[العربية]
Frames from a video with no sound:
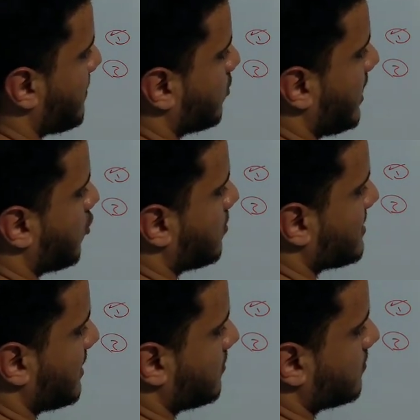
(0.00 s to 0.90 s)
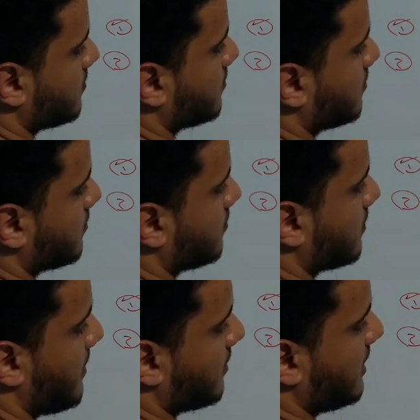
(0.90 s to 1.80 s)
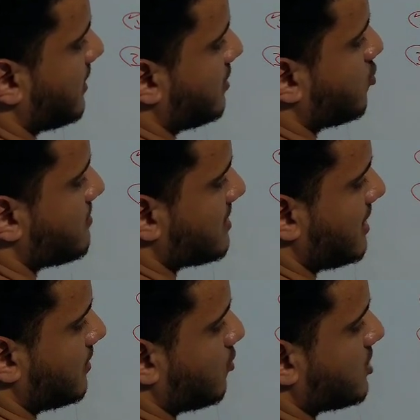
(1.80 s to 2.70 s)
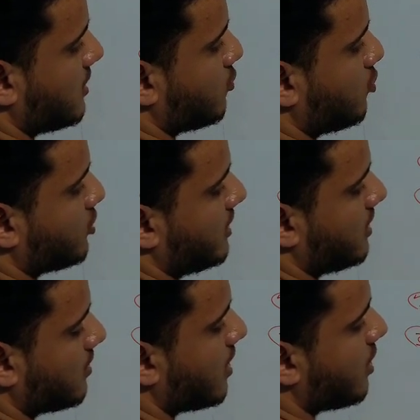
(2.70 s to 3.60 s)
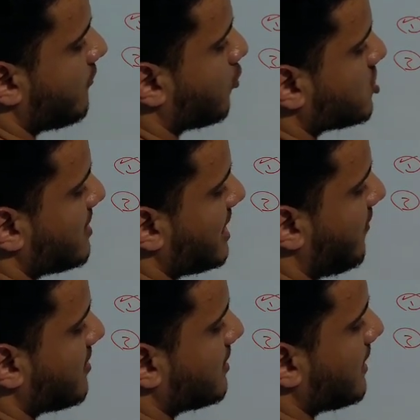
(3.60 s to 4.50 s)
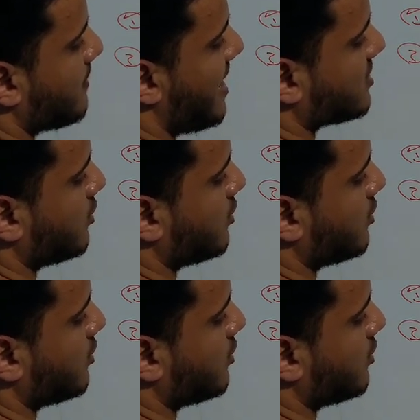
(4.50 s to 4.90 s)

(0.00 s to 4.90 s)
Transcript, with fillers: محمد وليكن مثلا طبعا دي الاثنين اوزين مثلا ده الاوزينين ودول بطينين في جزء هنا في عضله القلب